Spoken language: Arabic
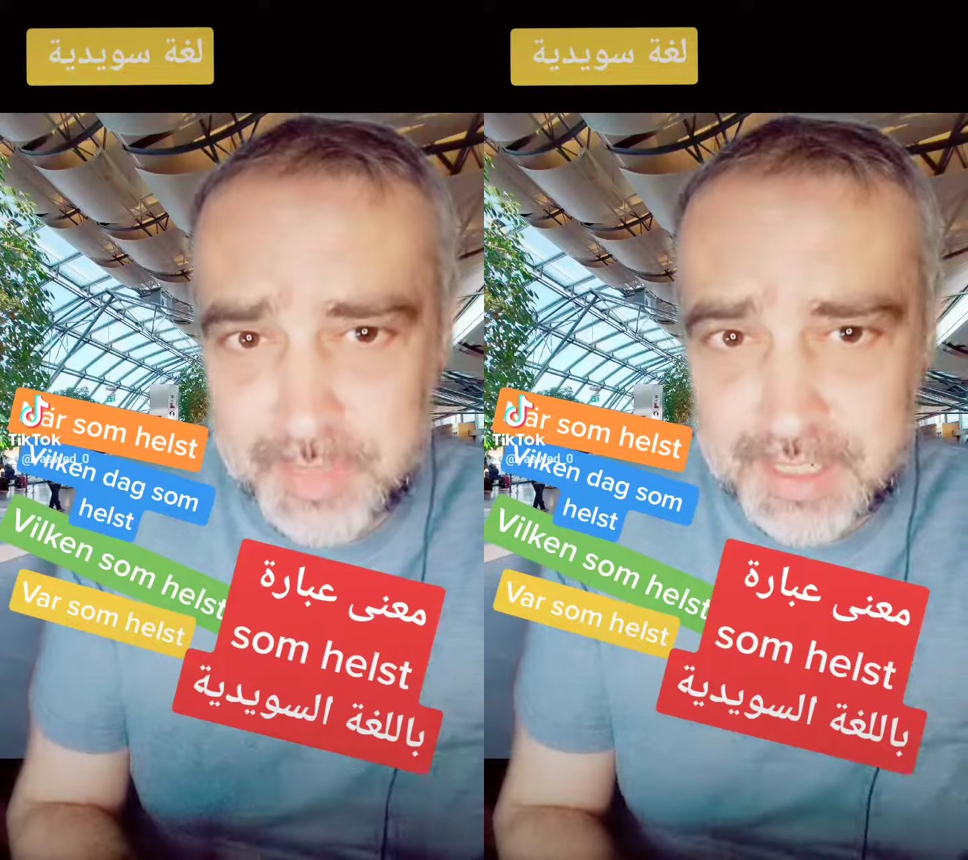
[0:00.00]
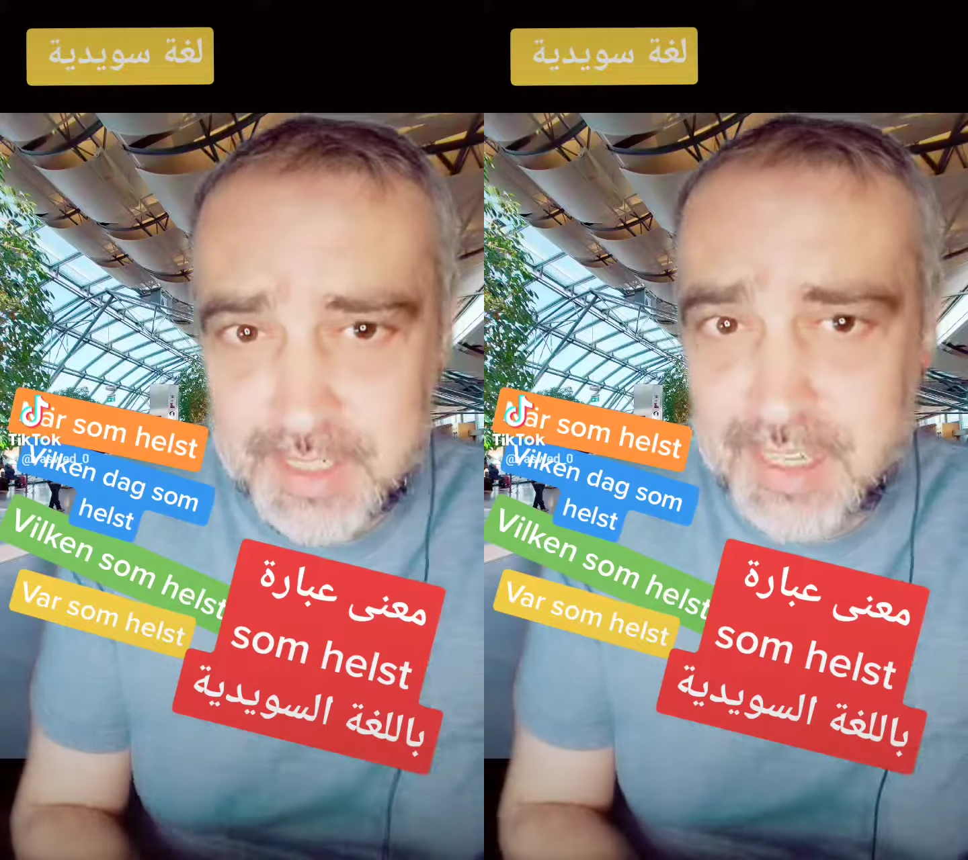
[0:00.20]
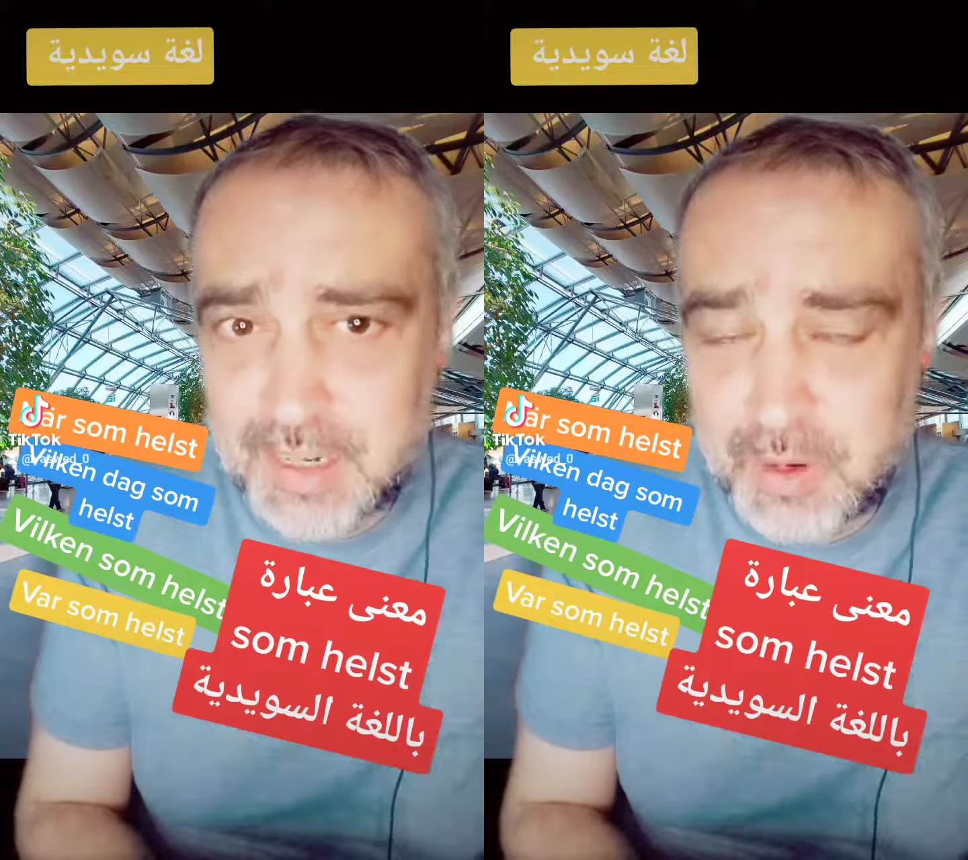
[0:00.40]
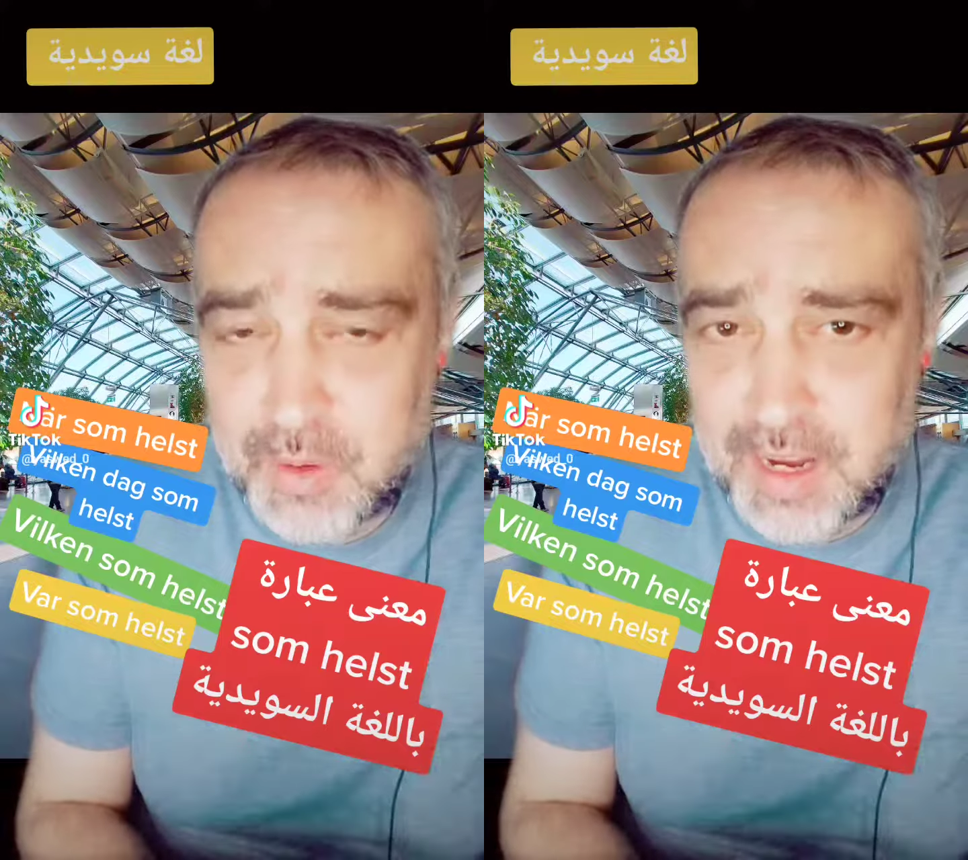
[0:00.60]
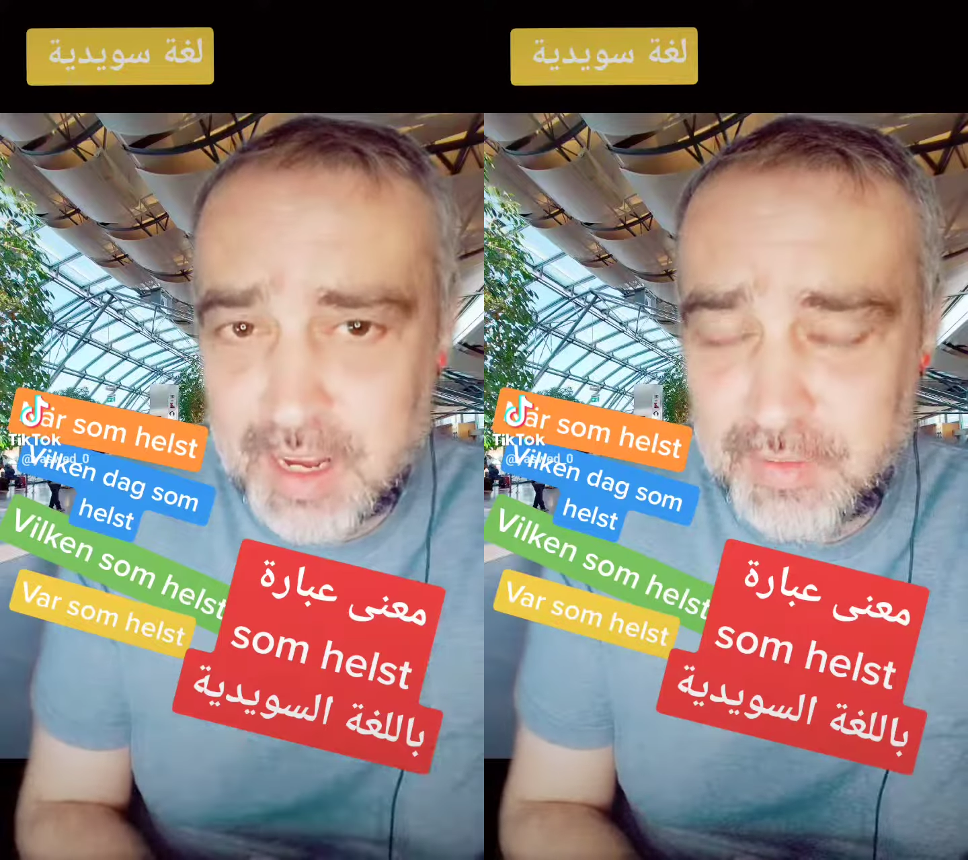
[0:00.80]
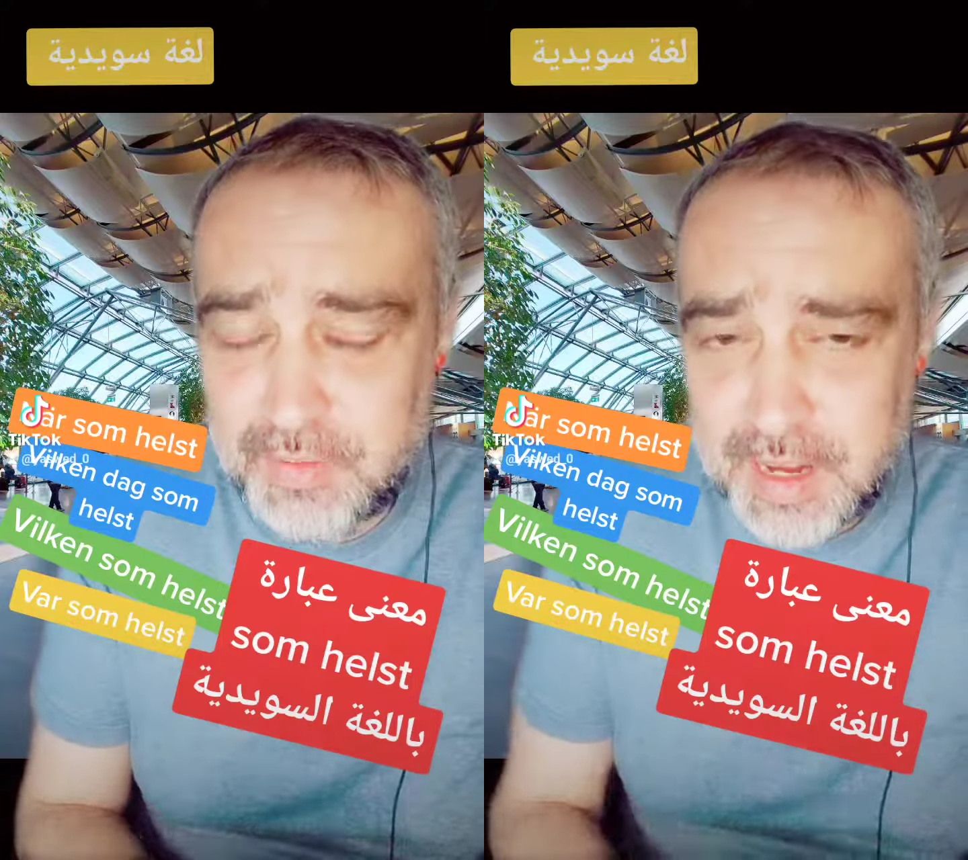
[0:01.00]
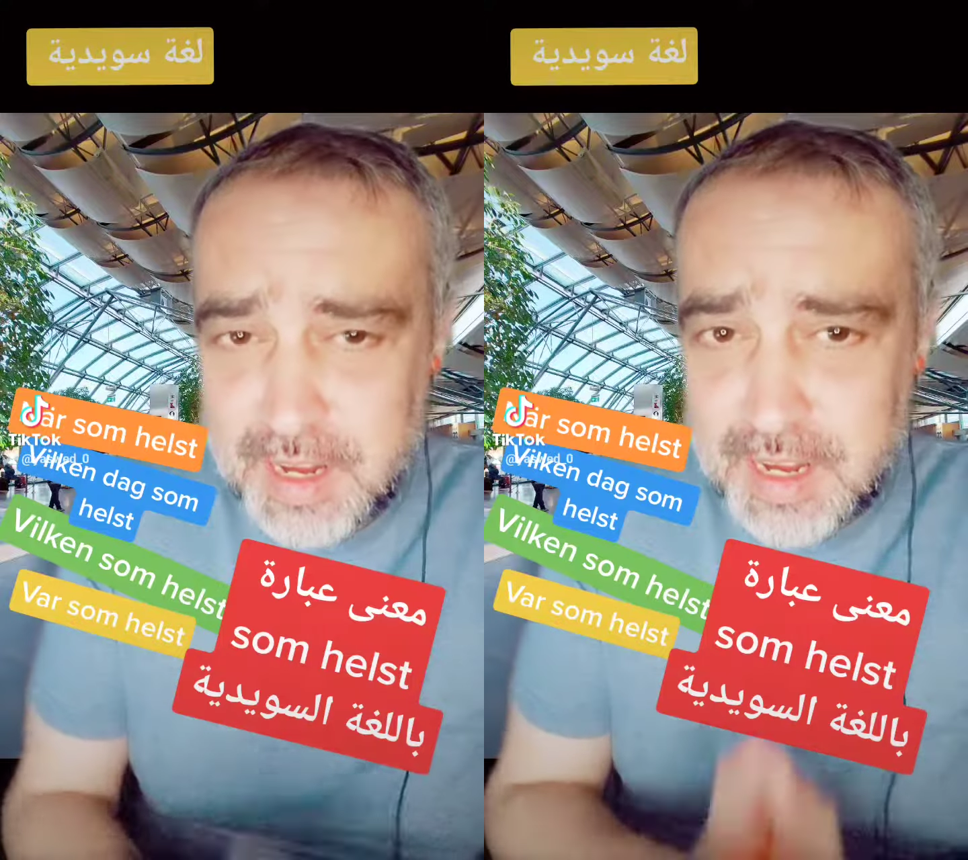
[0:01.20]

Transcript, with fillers: بكتير مواقف